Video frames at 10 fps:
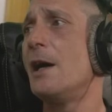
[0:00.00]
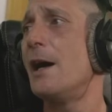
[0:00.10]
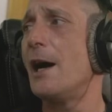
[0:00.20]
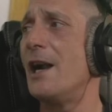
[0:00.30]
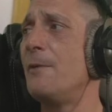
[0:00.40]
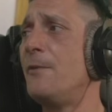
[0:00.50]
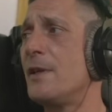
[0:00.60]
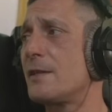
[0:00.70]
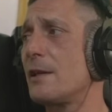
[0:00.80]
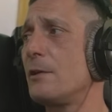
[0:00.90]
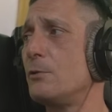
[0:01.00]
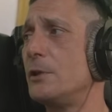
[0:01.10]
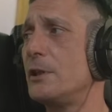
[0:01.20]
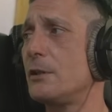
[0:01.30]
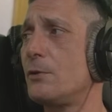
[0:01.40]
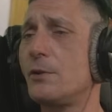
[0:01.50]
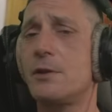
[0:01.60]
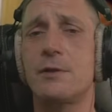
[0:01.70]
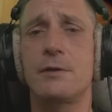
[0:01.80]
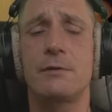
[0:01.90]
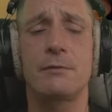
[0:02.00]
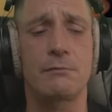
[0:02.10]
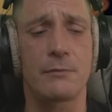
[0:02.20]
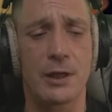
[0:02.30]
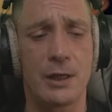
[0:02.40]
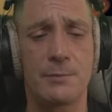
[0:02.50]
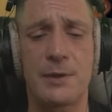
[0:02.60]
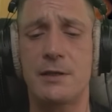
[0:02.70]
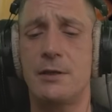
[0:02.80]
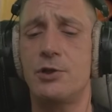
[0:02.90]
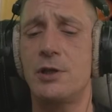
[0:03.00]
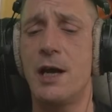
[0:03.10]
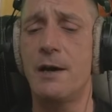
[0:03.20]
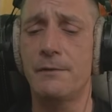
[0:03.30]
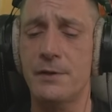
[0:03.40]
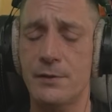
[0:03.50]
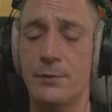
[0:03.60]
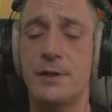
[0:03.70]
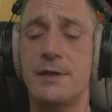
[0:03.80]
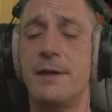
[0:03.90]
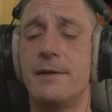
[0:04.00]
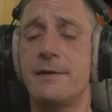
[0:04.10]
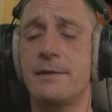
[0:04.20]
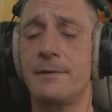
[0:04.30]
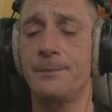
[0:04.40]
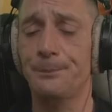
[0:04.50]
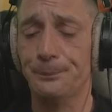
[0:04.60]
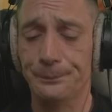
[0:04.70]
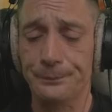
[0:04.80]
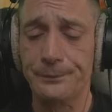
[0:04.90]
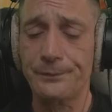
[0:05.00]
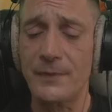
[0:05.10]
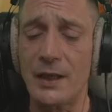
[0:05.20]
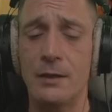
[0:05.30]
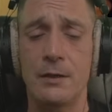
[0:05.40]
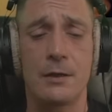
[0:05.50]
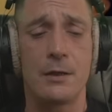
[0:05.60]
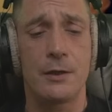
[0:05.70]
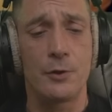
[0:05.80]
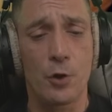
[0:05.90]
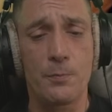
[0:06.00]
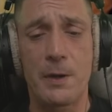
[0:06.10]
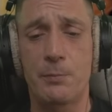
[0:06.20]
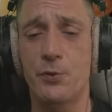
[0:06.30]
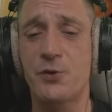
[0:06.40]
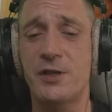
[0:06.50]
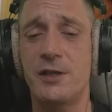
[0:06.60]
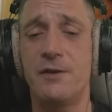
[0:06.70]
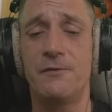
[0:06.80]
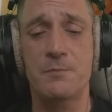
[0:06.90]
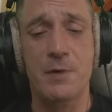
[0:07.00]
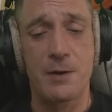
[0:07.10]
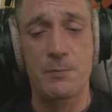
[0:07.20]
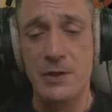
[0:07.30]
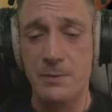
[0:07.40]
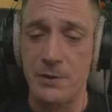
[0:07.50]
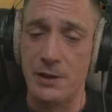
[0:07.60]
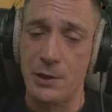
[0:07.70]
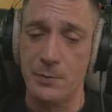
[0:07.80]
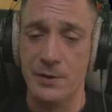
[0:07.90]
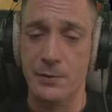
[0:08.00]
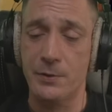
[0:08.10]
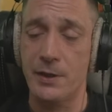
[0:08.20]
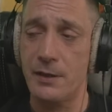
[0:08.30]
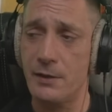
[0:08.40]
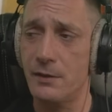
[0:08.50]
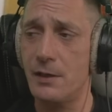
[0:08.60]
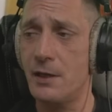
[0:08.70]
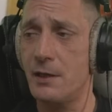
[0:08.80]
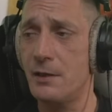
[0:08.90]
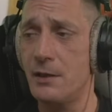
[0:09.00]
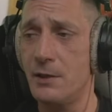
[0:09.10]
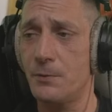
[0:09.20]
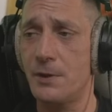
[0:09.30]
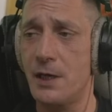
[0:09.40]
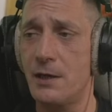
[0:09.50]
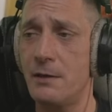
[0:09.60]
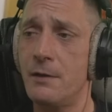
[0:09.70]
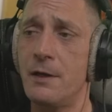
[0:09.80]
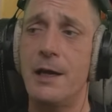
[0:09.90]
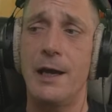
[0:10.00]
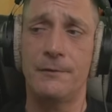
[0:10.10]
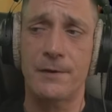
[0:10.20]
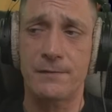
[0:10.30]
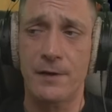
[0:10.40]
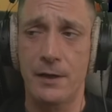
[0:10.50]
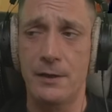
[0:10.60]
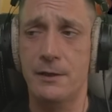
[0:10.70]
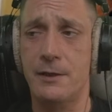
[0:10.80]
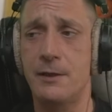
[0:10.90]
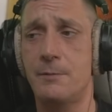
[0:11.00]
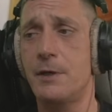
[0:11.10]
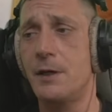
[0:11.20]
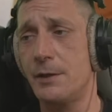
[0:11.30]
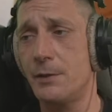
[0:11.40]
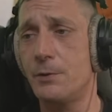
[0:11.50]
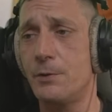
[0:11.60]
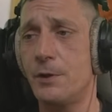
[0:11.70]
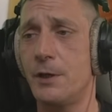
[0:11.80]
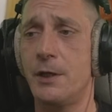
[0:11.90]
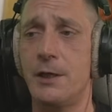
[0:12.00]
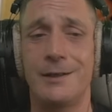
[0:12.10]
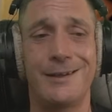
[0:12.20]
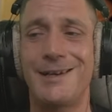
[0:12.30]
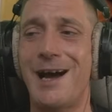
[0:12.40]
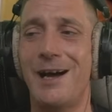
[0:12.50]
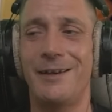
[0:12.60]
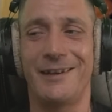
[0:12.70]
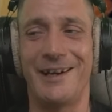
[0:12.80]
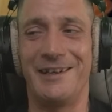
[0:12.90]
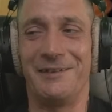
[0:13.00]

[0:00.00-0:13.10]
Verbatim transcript: halbwegs reguliert durch regelmäßigen Schlaf, gesundes Essen, noch mehr positiv in meinem Leben. Ich glaube so, dass ich da hier und da etwas verändert habe, hat auch den Haarendrang